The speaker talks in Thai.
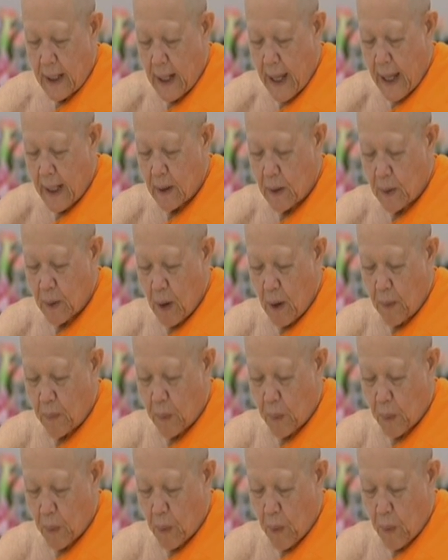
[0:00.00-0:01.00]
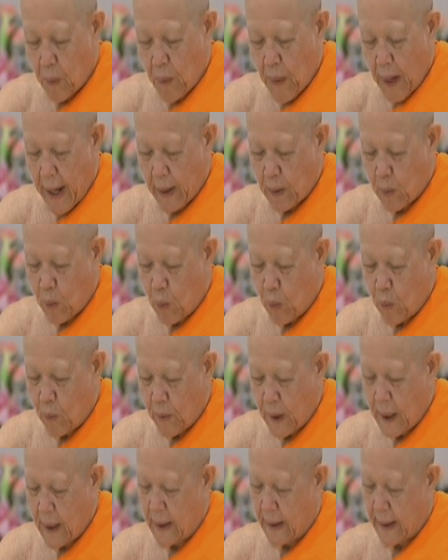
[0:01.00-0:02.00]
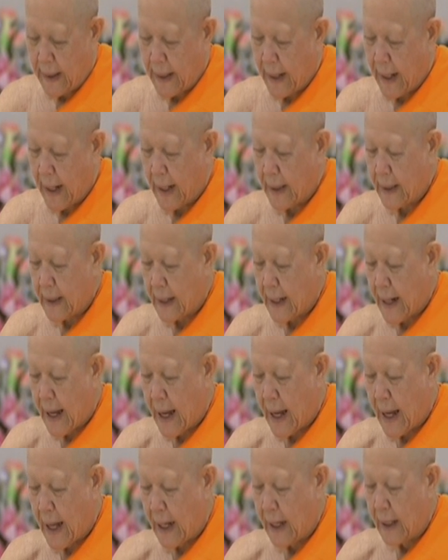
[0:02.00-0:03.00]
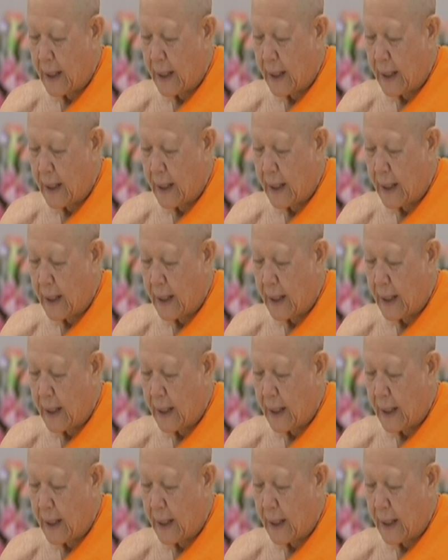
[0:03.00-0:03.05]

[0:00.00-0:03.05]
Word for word: และครอบครัวแวนคูเวอร์ แคนาดา